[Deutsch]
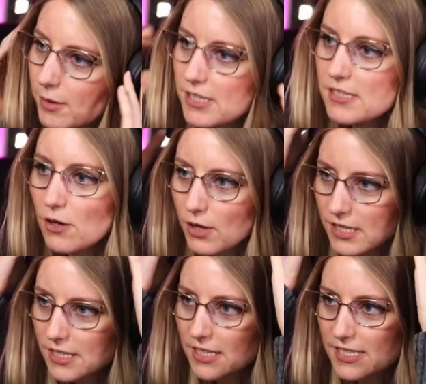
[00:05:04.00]
ist auch
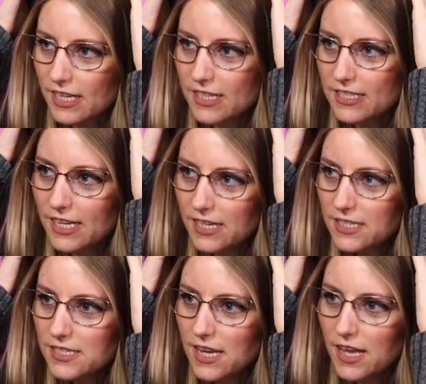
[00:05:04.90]
echt interessant. Das Ding
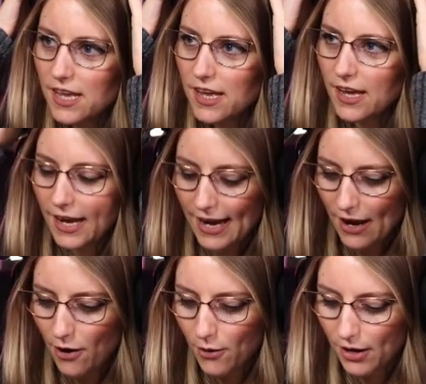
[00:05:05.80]
ist,
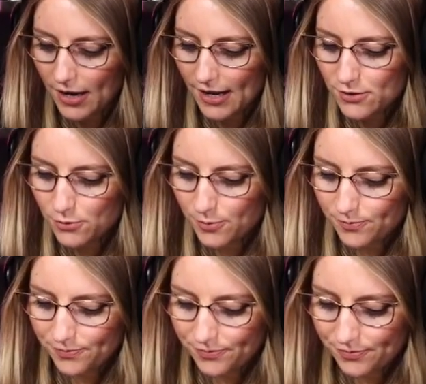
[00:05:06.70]
auch, also,
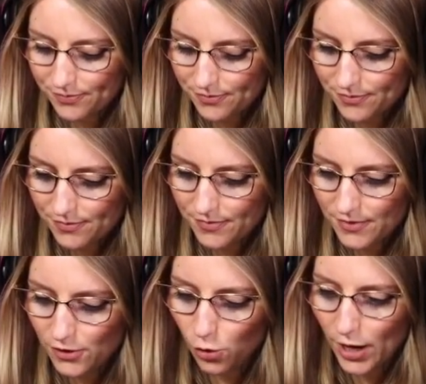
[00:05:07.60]

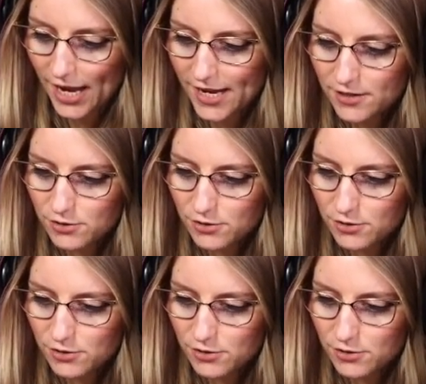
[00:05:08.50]
no hate und